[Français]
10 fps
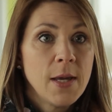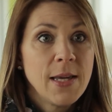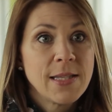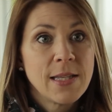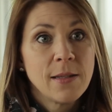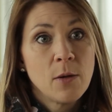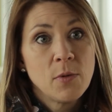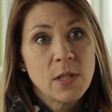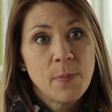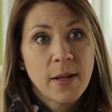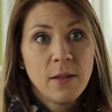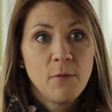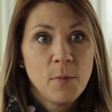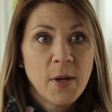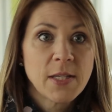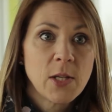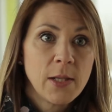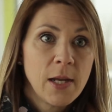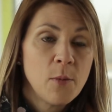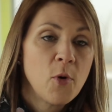Et c'était aussi par défi
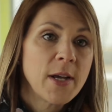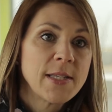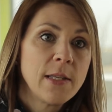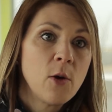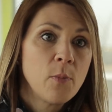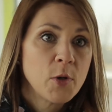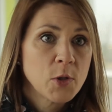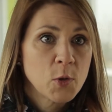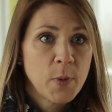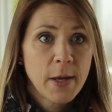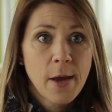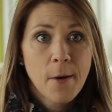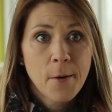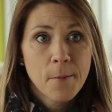personnel pour accéder à un poste supérieur.